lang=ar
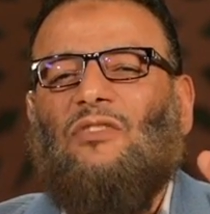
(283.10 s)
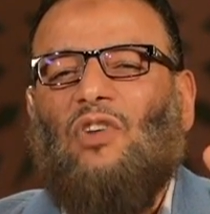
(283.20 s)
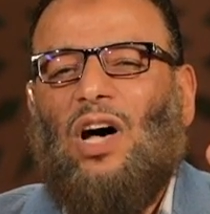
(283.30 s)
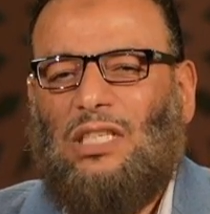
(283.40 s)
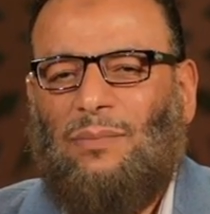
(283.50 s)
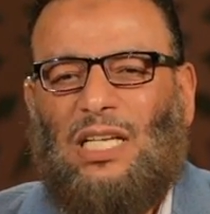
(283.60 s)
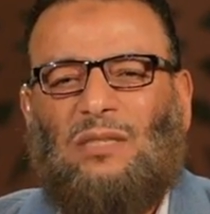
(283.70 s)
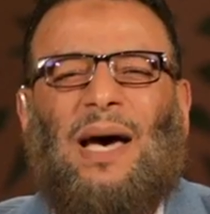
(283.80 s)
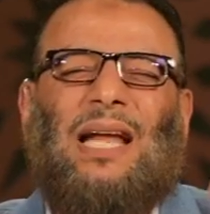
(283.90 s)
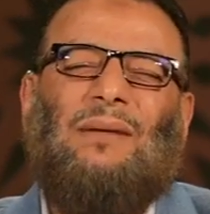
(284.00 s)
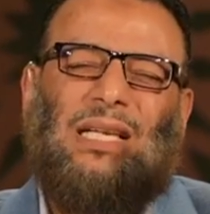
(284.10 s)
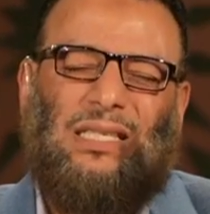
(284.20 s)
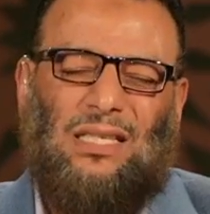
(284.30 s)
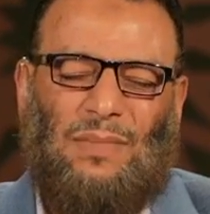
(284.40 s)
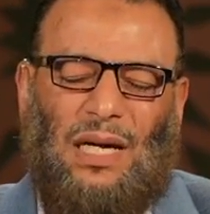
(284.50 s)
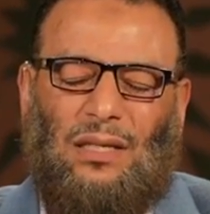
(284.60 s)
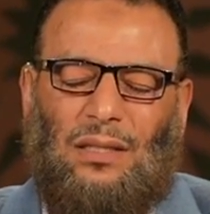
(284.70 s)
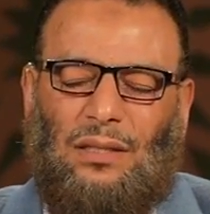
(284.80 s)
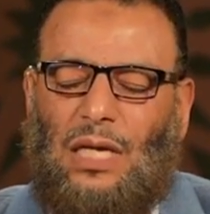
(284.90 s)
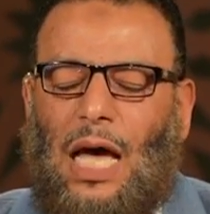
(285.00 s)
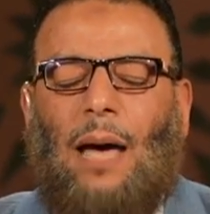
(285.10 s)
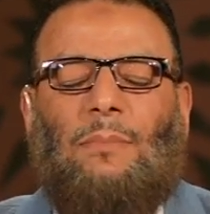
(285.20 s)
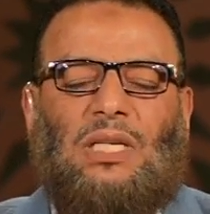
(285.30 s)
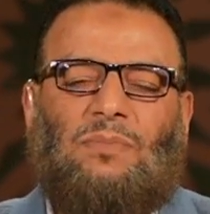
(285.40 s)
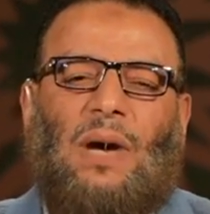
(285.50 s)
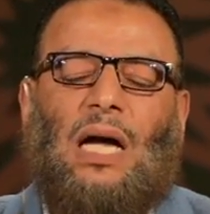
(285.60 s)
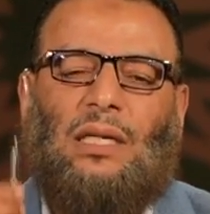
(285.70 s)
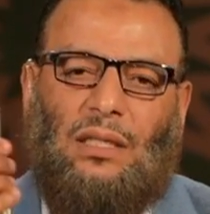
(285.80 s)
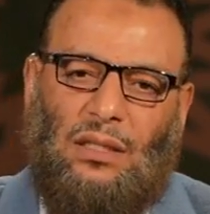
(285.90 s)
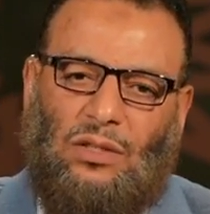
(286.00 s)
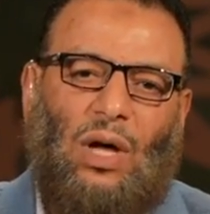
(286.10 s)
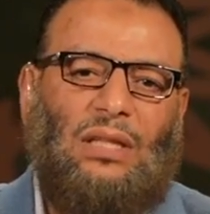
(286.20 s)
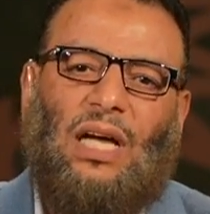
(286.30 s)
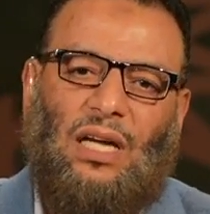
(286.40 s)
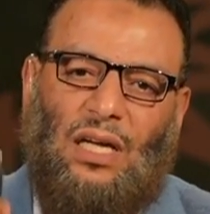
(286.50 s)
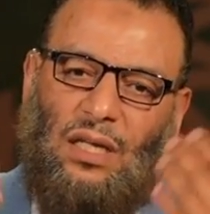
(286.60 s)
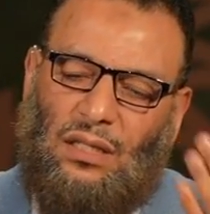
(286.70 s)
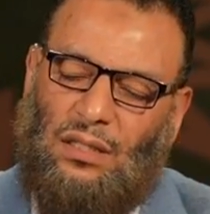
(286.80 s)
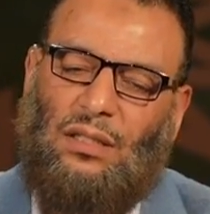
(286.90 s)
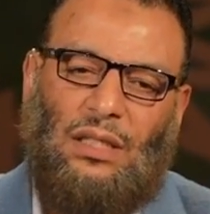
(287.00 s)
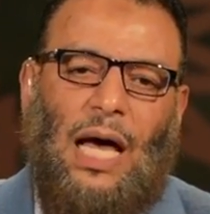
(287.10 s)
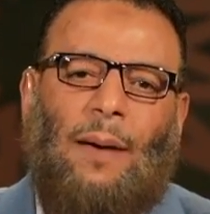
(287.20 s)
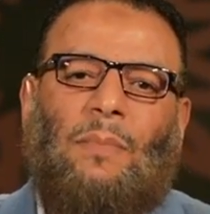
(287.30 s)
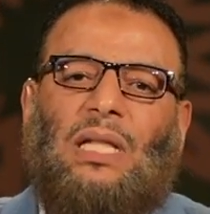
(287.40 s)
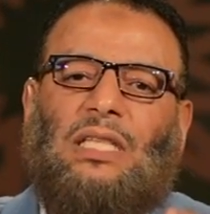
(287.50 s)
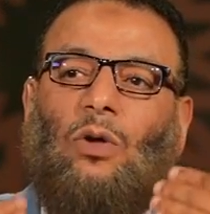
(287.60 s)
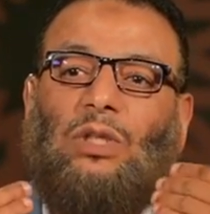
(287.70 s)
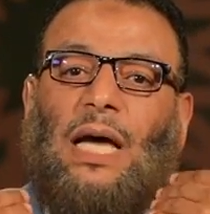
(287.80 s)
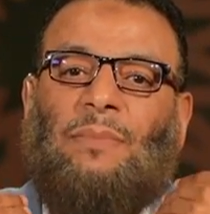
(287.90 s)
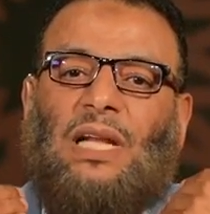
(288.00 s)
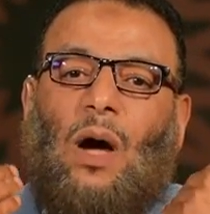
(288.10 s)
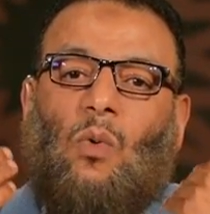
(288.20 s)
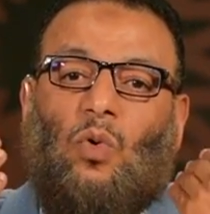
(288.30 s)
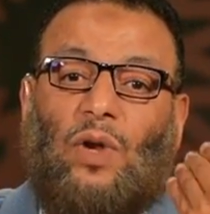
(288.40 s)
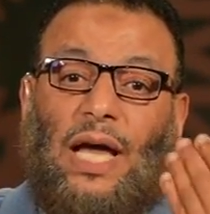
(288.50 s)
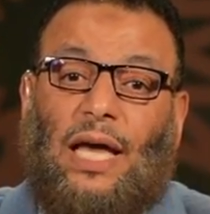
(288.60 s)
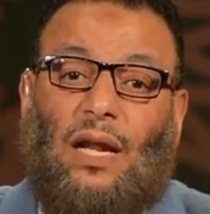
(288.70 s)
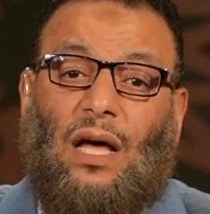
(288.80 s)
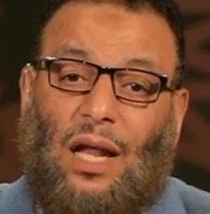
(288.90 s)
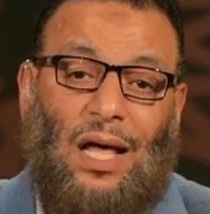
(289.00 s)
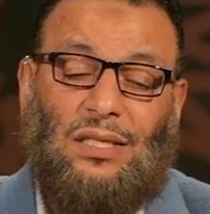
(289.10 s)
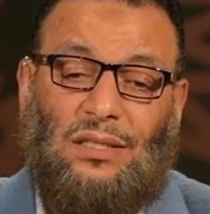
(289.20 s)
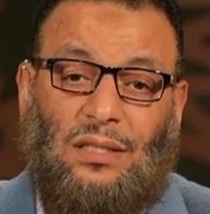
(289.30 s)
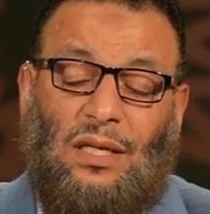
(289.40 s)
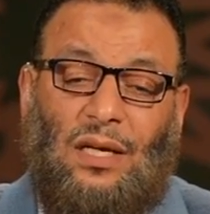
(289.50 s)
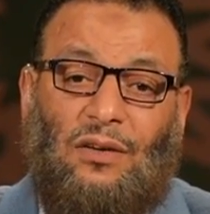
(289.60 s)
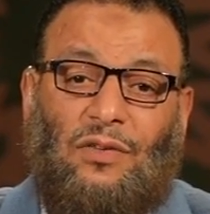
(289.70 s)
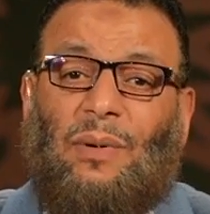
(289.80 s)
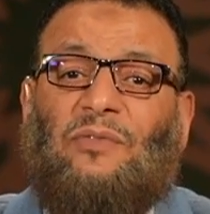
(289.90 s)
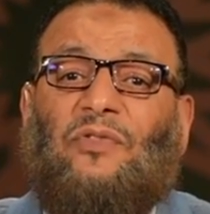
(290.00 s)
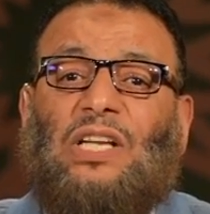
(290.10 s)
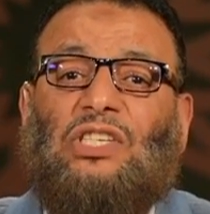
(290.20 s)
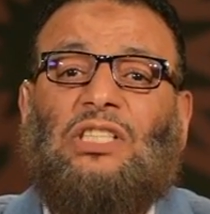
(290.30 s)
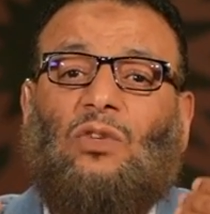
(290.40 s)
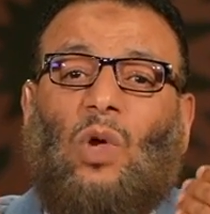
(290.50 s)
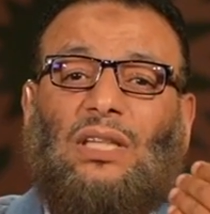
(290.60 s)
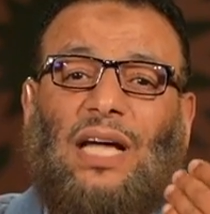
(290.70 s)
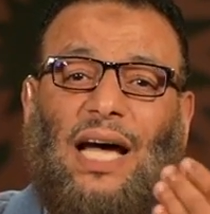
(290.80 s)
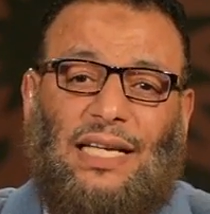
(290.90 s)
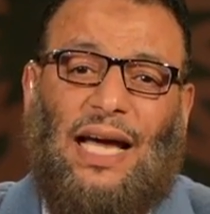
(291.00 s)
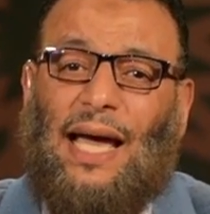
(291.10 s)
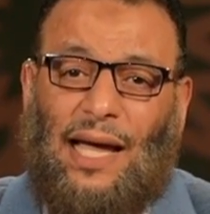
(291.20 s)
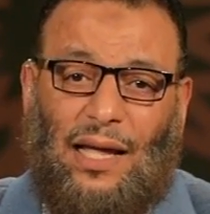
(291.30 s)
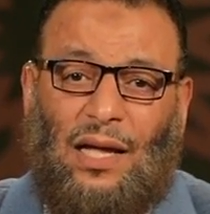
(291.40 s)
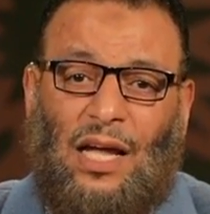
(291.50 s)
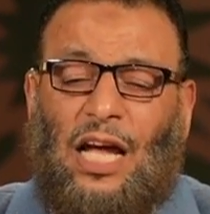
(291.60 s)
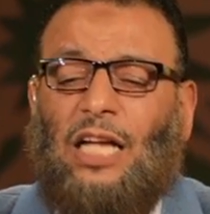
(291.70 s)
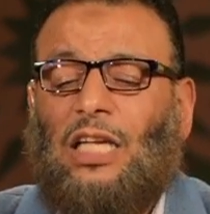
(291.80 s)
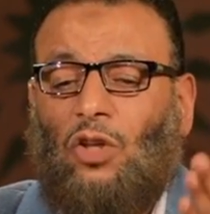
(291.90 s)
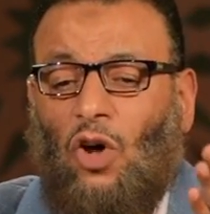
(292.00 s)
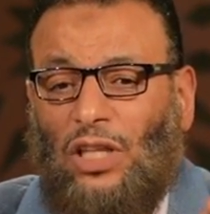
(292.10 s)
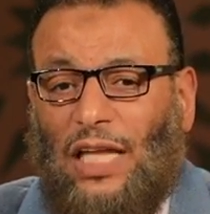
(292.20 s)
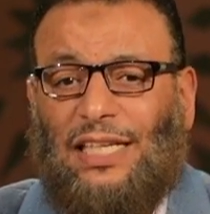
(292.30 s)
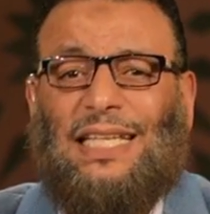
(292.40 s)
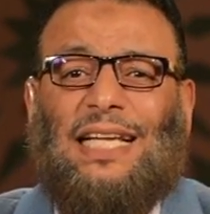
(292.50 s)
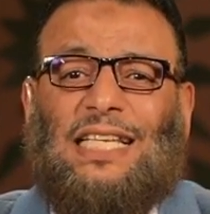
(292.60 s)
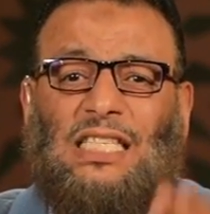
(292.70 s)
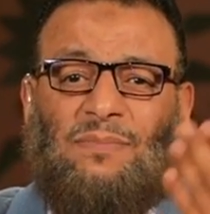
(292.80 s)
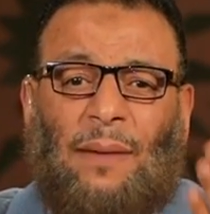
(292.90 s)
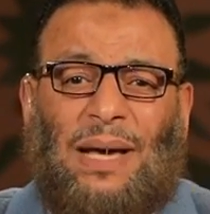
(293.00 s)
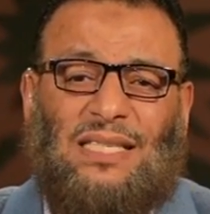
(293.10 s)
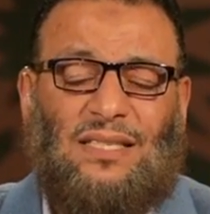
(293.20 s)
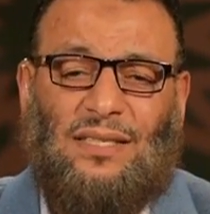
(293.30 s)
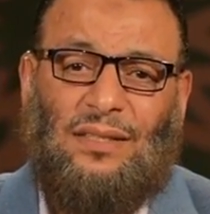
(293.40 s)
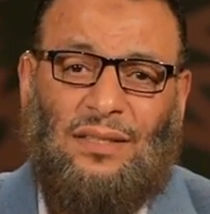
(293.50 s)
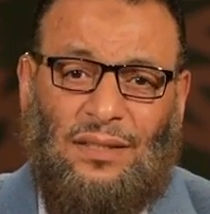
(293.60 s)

فاطمه اسمعني بس اسمعني يا عم اسمعني توضح ايه؟ يا عم انت قلتها من الاول والاخر خلاص فما ينفعش انت توضح اي حاجه انت تقعد حضرتك تسمع نعم. بس